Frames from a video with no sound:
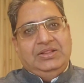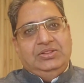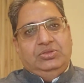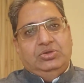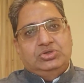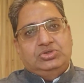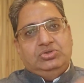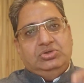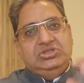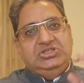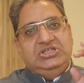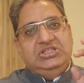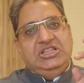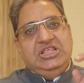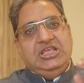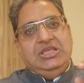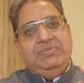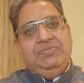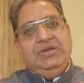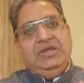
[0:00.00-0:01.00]
दोस्तों
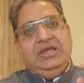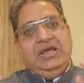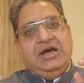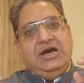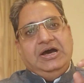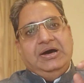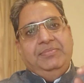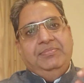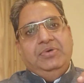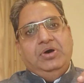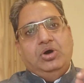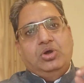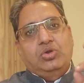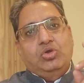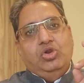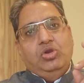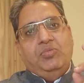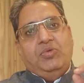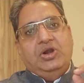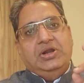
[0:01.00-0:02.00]
जिंदगी में हम
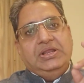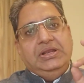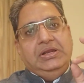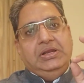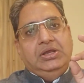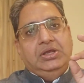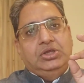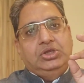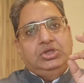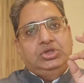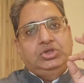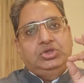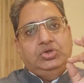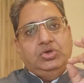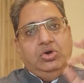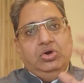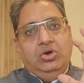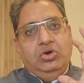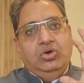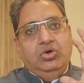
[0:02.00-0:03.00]
रोल मॉडल
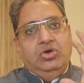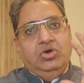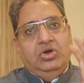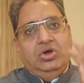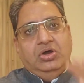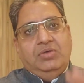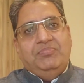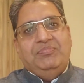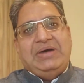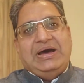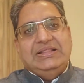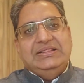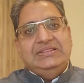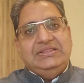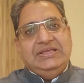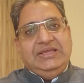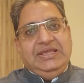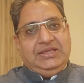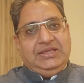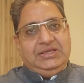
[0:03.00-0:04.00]
क्यों
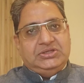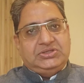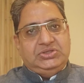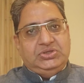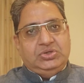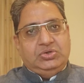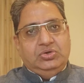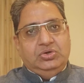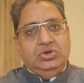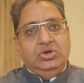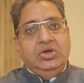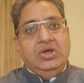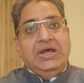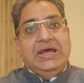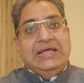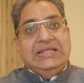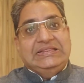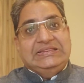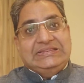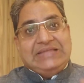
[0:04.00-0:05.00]
मानते किसी को
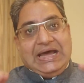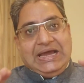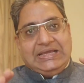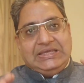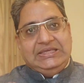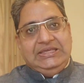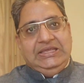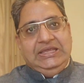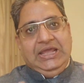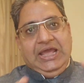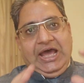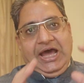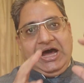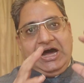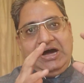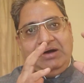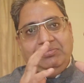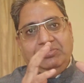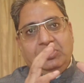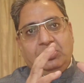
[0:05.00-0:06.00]
ताकि
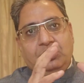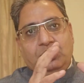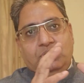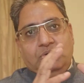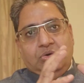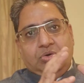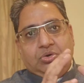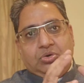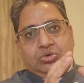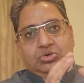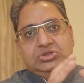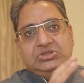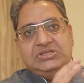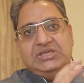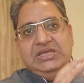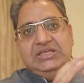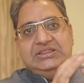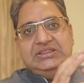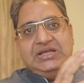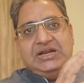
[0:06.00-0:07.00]
हम
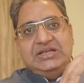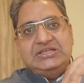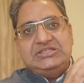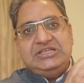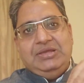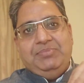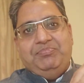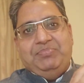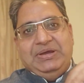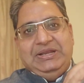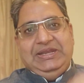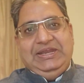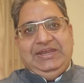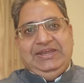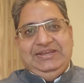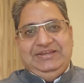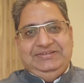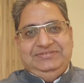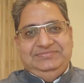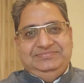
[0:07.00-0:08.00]
उसकी तरह से बने
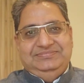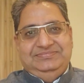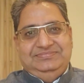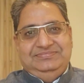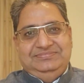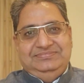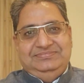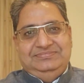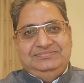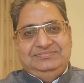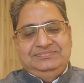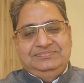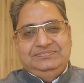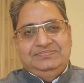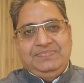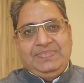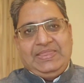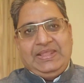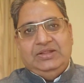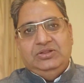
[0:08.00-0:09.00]

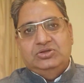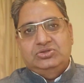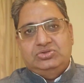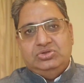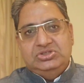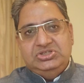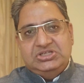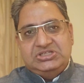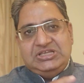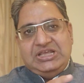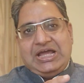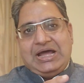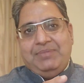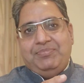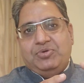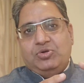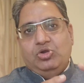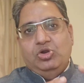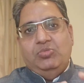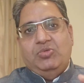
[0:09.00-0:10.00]
दोस्तों जिसे आप
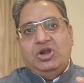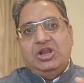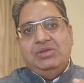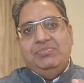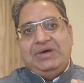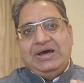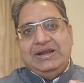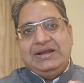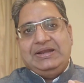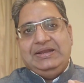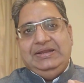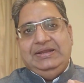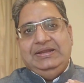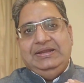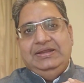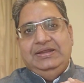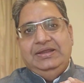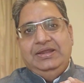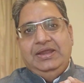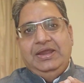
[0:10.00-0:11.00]
रोल मॉडल मान रहे हैं
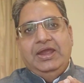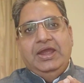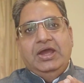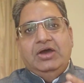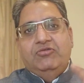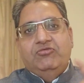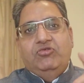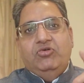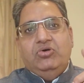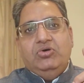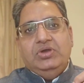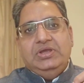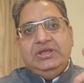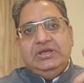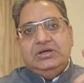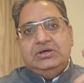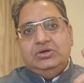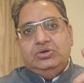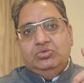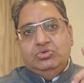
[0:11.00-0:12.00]
वो
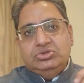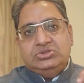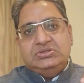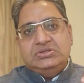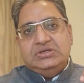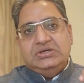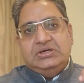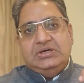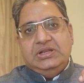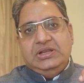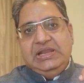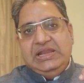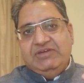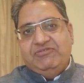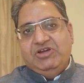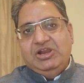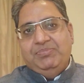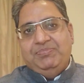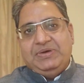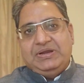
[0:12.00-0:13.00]
उस
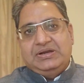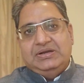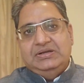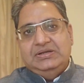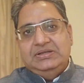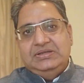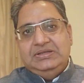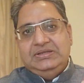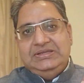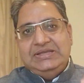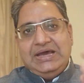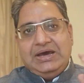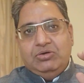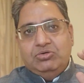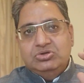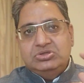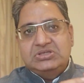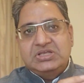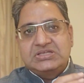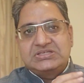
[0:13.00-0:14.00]
लेवल पर या
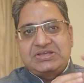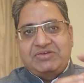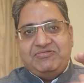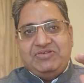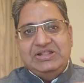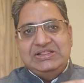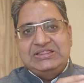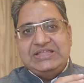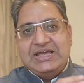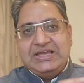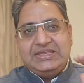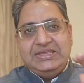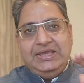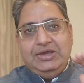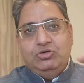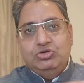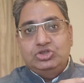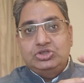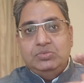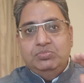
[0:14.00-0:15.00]
उस सफलता के
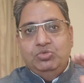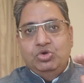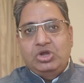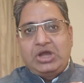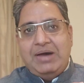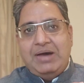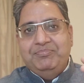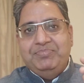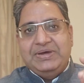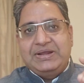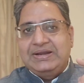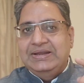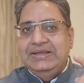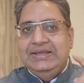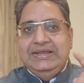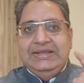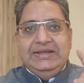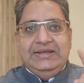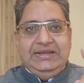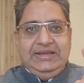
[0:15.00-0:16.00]
उस मुकाम पर
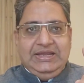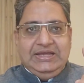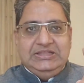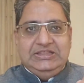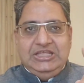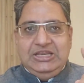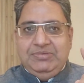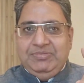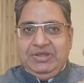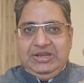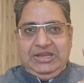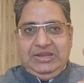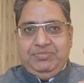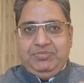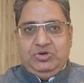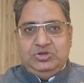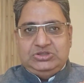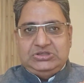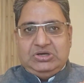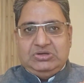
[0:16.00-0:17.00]
एक दिन में नहीं
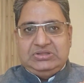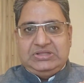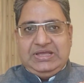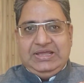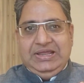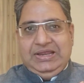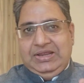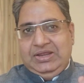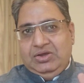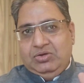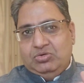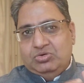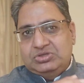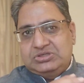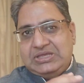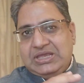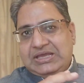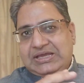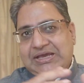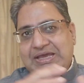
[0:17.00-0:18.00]
पहुंचा होता है
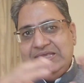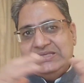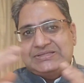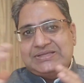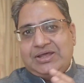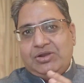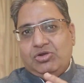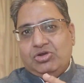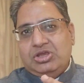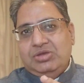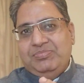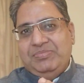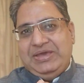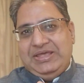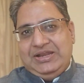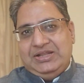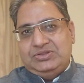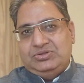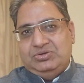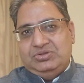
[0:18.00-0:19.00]
उसके कई सालों की
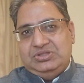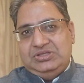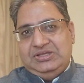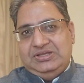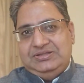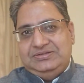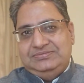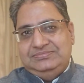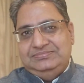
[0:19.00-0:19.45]
मेहनत होती है